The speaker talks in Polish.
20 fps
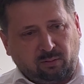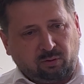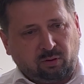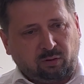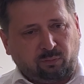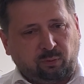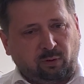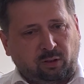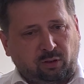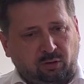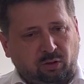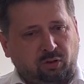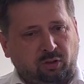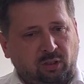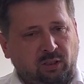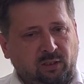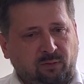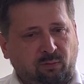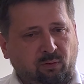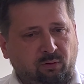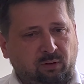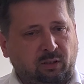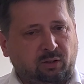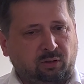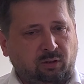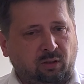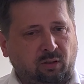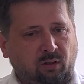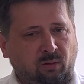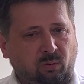Ale twoje dzieciństwo tak
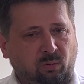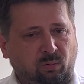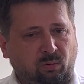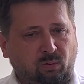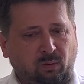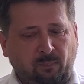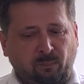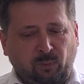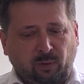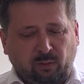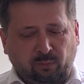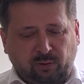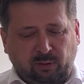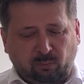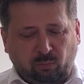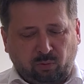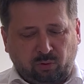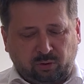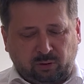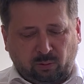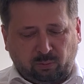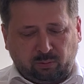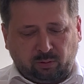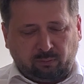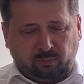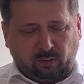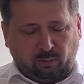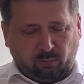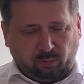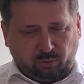cię w tym
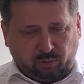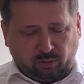ukształtowało,